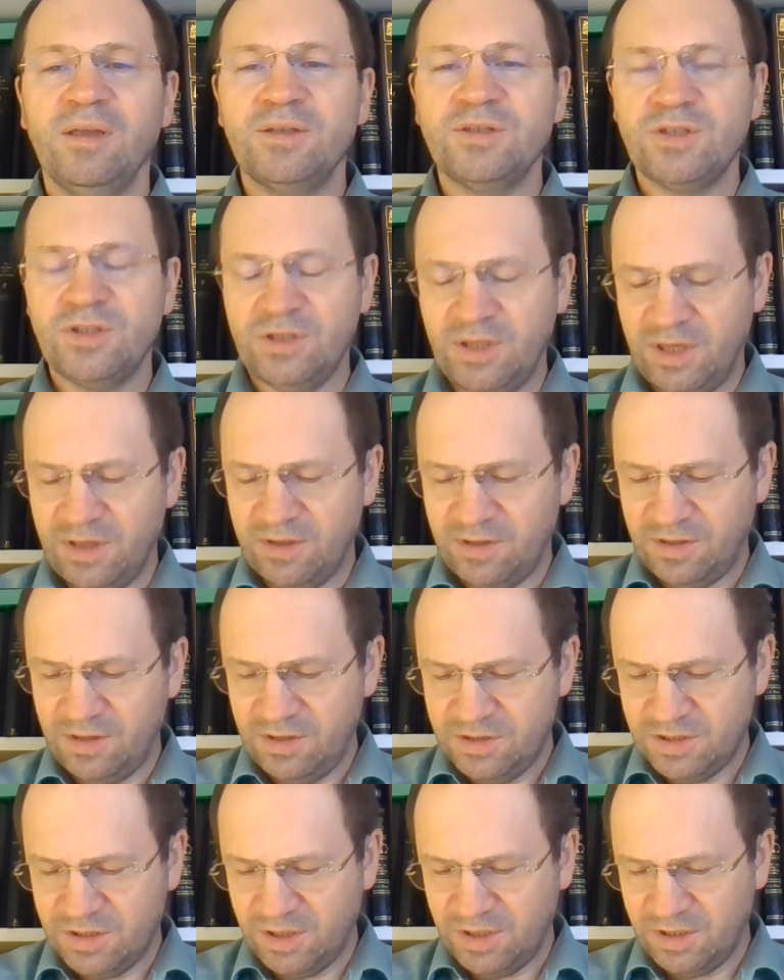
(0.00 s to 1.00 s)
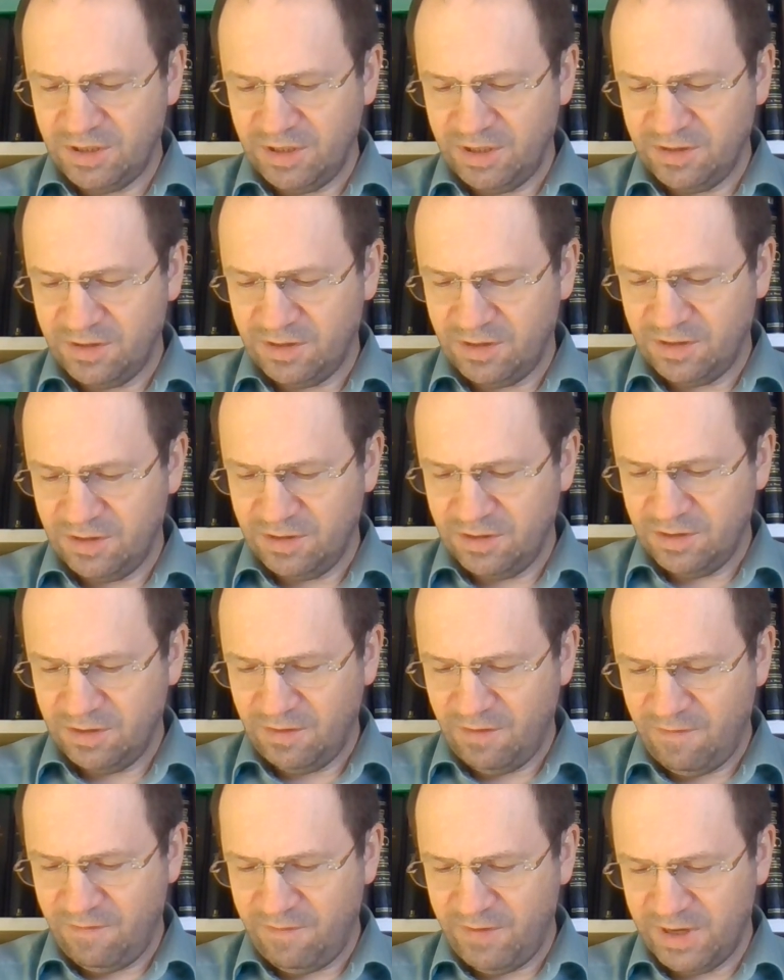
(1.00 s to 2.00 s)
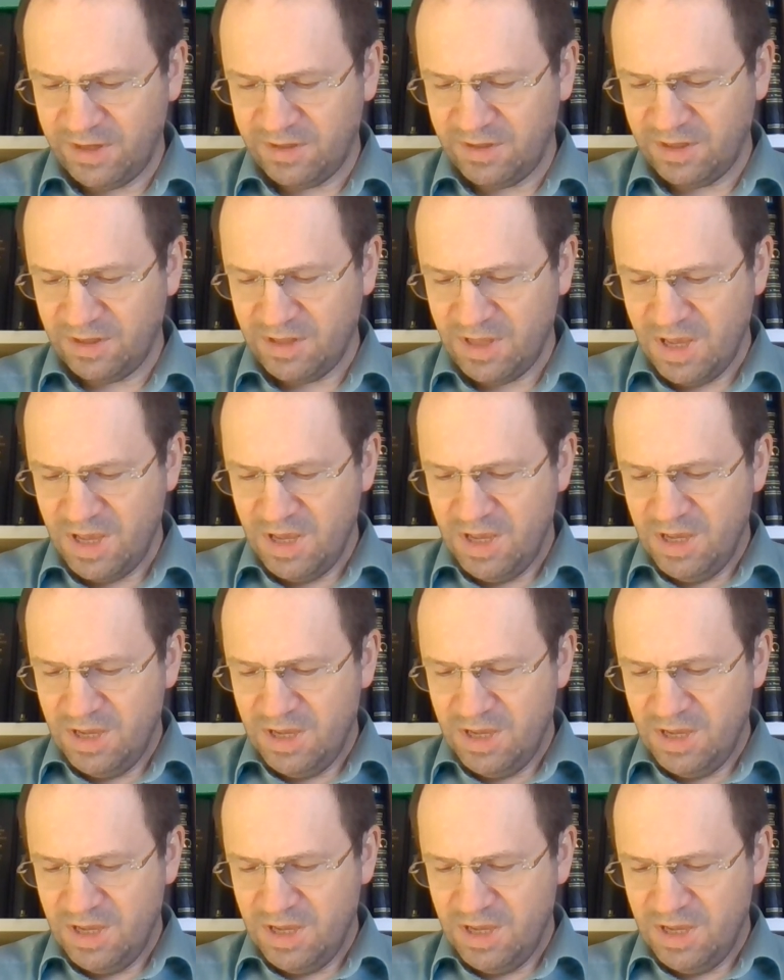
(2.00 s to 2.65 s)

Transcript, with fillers: 13 i 14 werset.